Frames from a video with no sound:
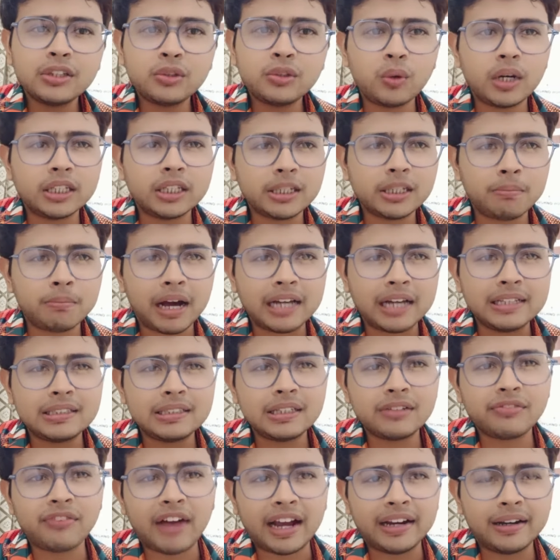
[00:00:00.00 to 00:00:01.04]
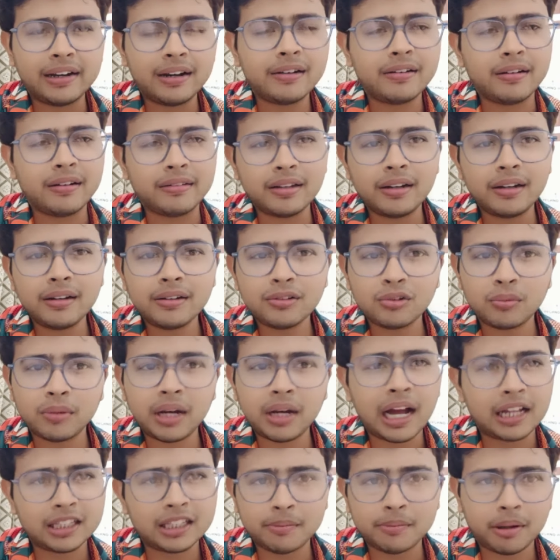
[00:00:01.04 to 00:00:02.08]
দু হাজার বাইশের ফাইনাল রেজাল্ট
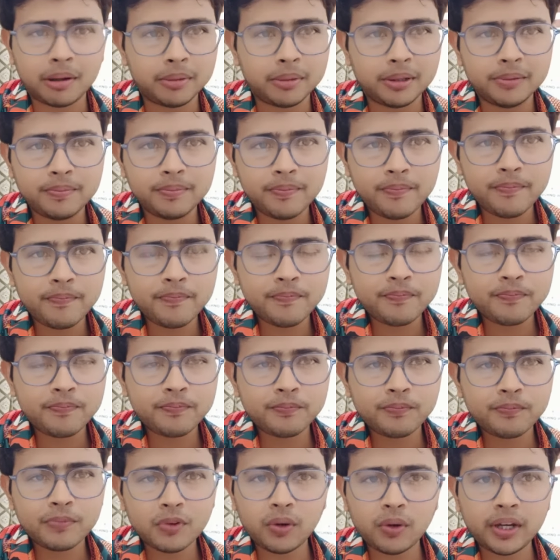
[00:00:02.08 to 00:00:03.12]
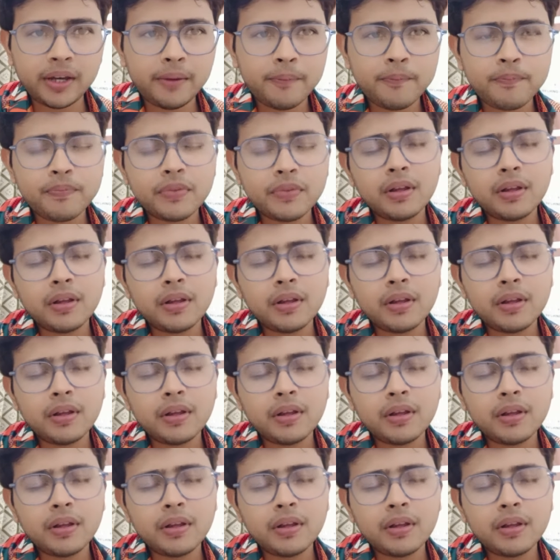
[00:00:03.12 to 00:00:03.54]
তোমরা হাতে পাবে ওকে